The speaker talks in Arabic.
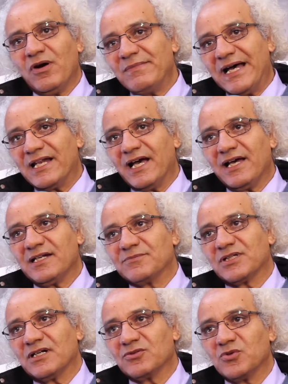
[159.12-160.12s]
ومع
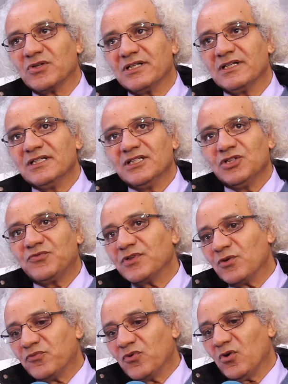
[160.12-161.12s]
العالم ككل
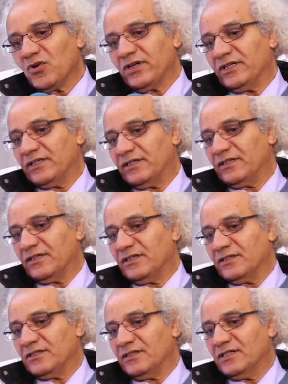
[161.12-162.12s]
في أفق
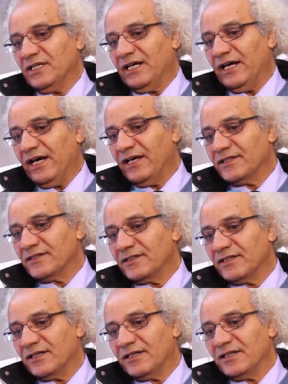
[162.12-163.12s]
آه،
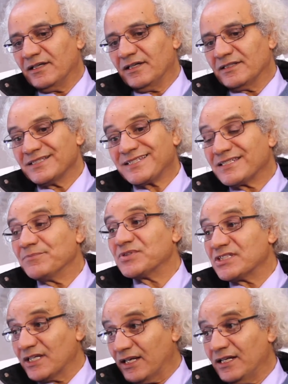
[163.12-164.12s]
أن آه،
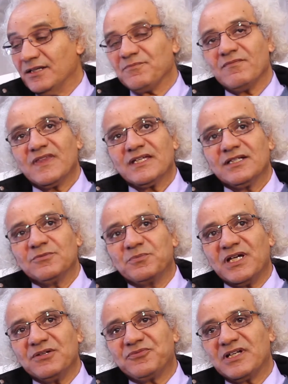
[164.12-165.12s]
نستمتع
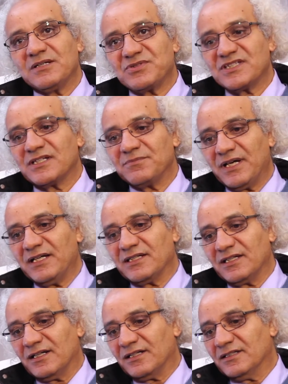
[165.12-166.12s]
بأفلام
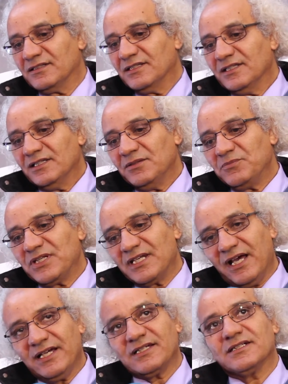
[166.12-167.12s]
سينمائية
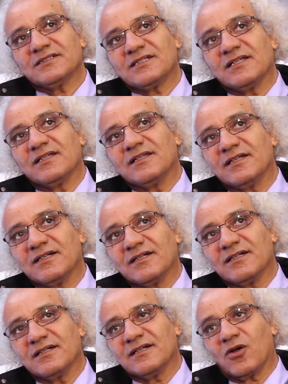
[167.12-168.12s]
من ناحية
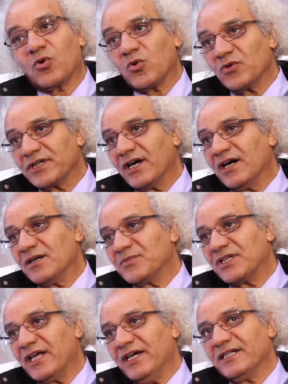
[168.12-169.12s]
الرؤية
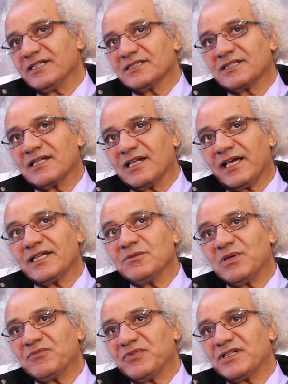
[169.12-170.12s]
من ناحية
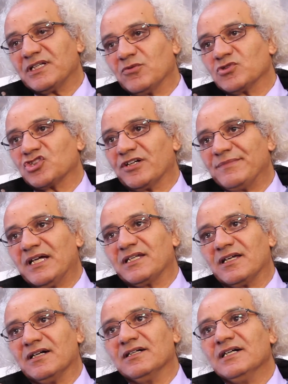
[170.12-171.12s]
القيمة الفنية
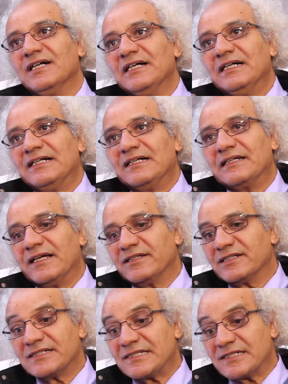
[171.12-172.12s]
والجمالية
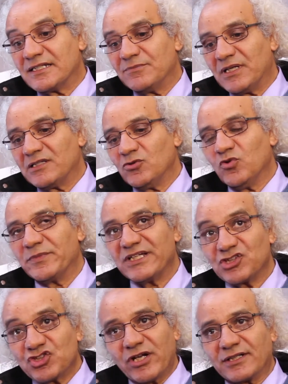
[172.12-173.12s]
لأن السينما اليوم
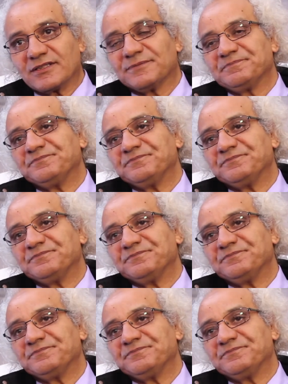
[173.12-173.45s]
هي شرط